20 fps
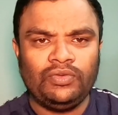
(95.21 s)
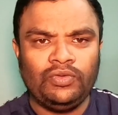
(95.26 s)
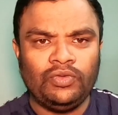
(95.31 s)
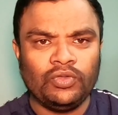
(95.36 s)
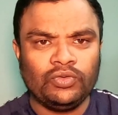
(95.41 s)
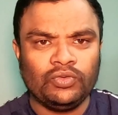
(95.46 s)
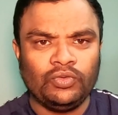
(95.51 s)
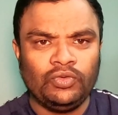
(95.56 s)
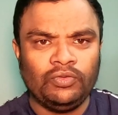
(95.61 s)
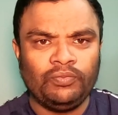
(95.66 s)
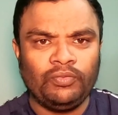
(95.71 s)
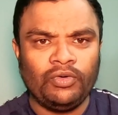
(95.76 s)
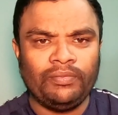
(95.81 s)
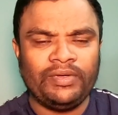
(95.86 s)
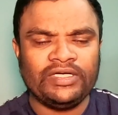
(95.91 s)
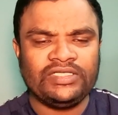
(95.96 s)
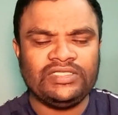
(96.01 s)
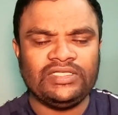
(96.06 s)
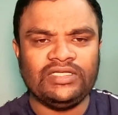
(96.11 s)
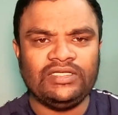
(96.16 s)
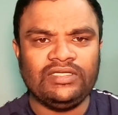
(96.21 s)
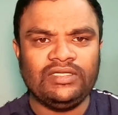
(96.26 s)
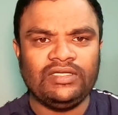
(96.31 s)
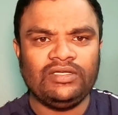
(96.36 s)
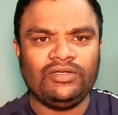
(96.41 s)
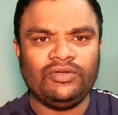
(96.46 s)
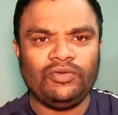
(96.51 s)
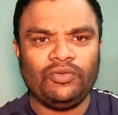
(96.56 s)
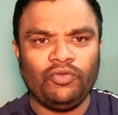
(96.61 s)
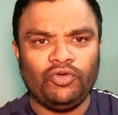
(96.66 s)
নতুন প্রবাসী
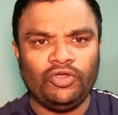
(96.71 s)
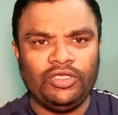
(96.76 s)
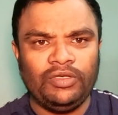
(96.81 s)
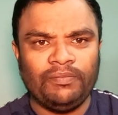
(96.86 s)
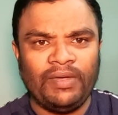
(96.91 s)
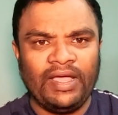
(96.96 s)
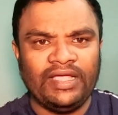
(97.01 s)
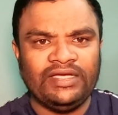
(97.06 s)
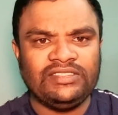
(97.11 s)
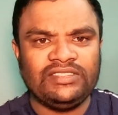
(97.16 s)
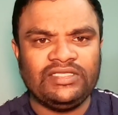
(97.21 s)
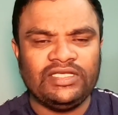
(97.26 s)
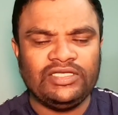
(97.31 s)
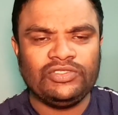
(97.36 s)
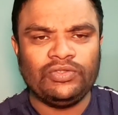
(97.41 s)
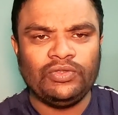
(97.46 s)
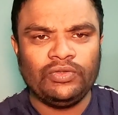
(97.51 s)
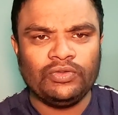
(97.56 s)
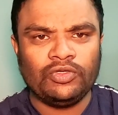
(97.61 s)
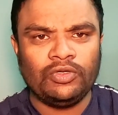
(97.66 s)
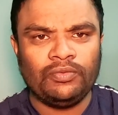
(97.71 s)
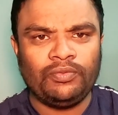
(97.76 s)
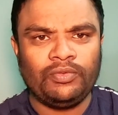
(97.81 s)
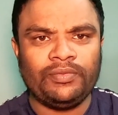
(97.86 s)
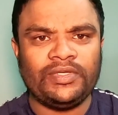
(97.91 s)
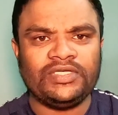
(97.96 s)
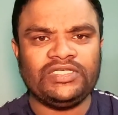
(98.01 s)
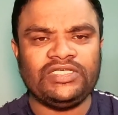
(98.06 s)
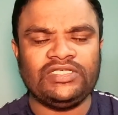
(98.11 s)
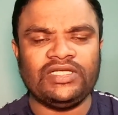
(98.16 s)
ওই বাইশ তেইশ লক্ষ
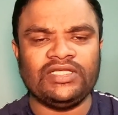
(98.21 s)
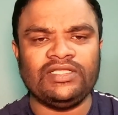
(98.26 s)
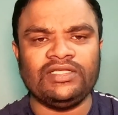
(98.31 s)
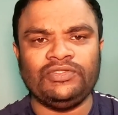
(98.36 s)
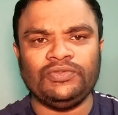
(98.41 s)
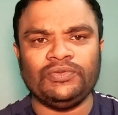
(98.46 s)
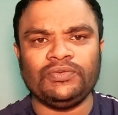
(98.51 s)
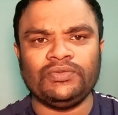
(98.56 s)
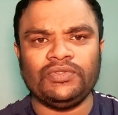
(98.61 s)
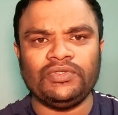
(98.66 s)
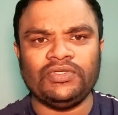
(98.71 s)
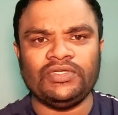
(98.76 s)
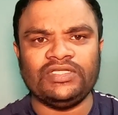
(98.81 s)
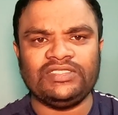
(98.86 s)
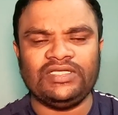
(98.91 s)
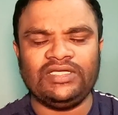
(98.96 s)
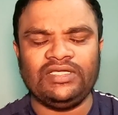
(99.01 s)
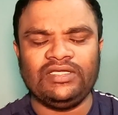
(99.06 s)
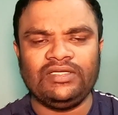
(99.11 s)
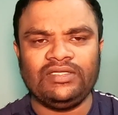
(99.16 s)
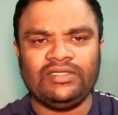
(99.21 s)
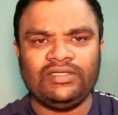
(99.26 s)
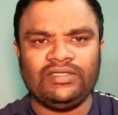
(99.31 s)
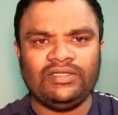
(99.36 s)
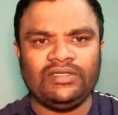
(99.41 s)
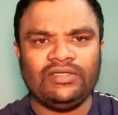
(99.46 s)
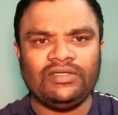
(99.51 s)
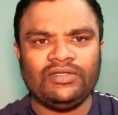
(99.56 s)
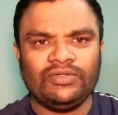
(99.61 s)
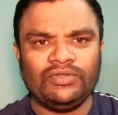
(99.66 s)
প্রবাসীর সাথে যুক্ত হয়েছে
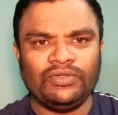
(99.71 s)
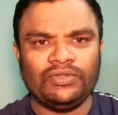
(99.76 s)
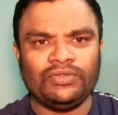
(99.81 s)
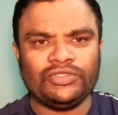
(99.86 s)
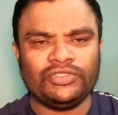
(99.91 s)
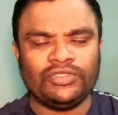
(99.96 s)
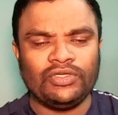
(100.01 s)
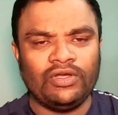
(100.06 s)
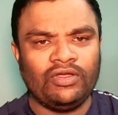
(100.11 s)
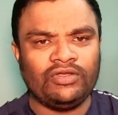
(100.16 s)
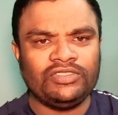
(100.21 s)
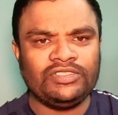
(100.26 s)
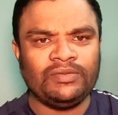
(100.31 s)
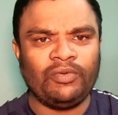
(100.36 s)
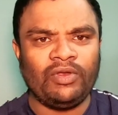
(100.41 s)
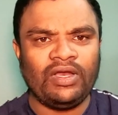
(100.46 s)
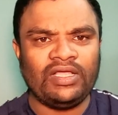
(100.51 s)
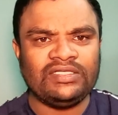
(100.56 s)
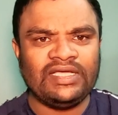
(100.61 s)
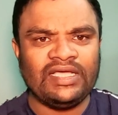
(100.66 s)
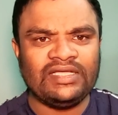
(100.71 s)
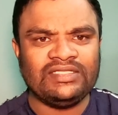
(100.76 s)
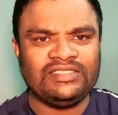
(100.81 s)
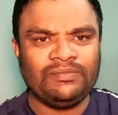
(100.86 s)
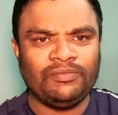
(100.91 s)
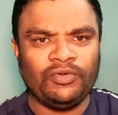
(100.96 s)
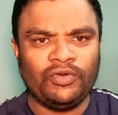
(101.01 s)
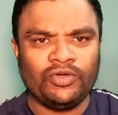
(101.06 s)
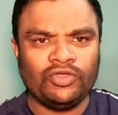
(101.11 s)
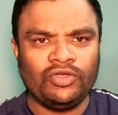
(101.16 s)
তো সহজে বলা যায় যে
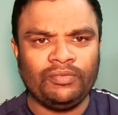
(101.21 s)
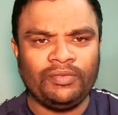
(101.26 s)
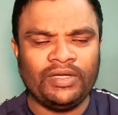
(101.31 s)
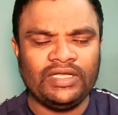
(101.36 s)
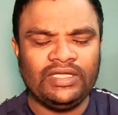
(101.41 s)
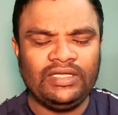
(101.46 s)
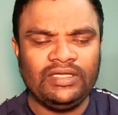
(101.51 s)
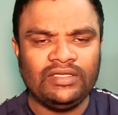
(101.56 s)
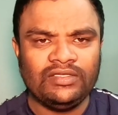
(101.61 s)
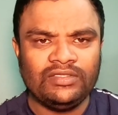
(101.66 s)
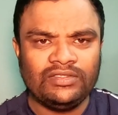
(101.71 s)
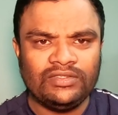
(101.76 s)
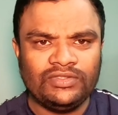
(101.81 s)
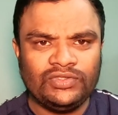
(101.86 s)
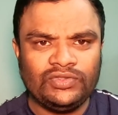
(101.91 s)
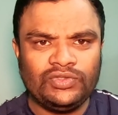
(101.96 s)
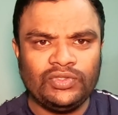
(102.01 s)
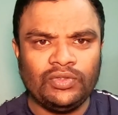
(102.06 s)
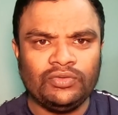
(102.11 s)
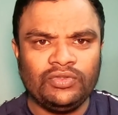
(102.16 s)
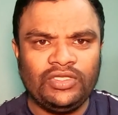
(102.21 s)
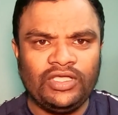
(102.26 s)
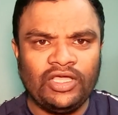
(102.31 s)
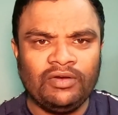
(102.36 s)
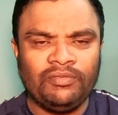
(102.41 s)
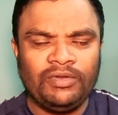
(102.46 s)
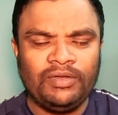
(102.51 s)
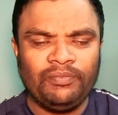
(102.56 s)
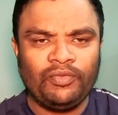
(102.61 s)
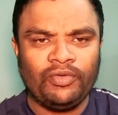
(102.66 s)
বর্তমানে সৌদি
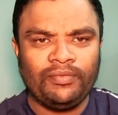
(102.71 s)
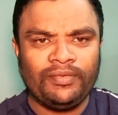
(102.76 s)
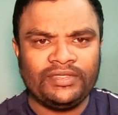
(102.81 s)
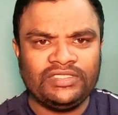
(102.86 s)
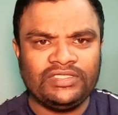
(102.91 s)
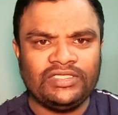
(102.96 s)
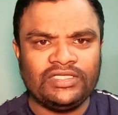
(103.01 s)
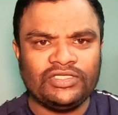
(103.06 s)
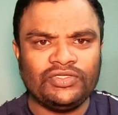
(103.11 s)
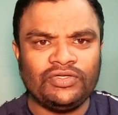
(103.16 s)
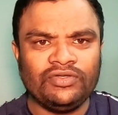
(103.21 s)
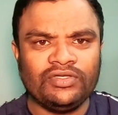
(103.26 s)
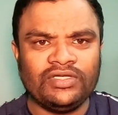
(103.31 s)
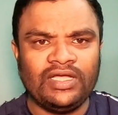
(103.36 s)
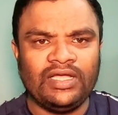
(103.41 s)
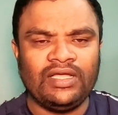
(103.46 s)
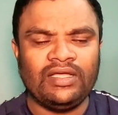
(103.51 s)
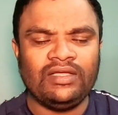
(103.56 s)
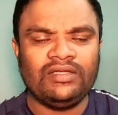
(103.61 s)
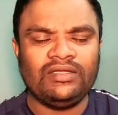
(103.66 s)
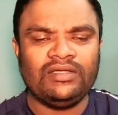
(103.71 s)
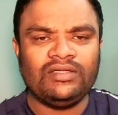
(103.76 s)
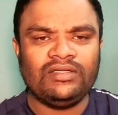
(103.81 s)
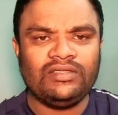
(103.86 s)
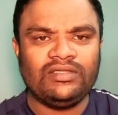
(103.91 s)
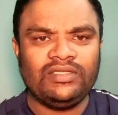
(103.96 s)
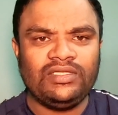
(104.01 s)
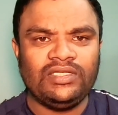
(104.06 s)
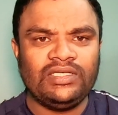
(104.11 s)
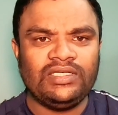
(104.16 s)
আরবে প্রবাসীদের সংখ্যা
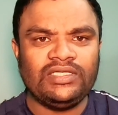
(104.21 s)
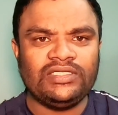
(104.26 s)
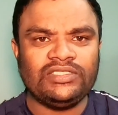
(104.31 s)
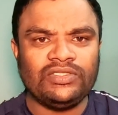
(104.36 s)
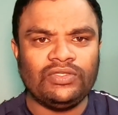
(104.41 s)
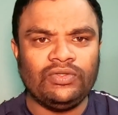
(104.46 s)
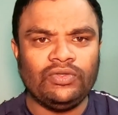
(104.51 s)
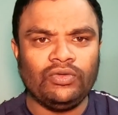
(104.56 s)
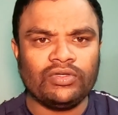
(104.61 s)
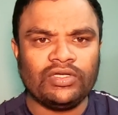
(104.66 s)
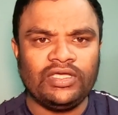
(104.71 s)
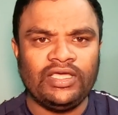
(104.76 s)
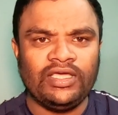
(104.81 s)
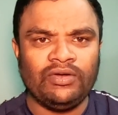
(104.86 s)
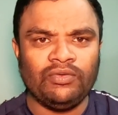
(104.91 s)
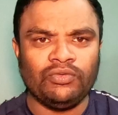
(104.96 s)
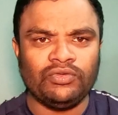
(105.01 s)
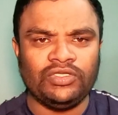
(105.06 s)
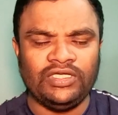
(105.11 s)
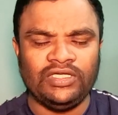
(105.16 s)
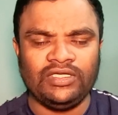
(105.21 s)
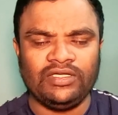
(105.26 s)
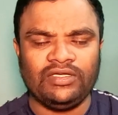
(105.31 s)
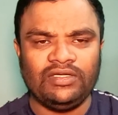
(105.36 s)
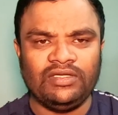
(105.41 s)
তিরিশ লক্ষের অধিক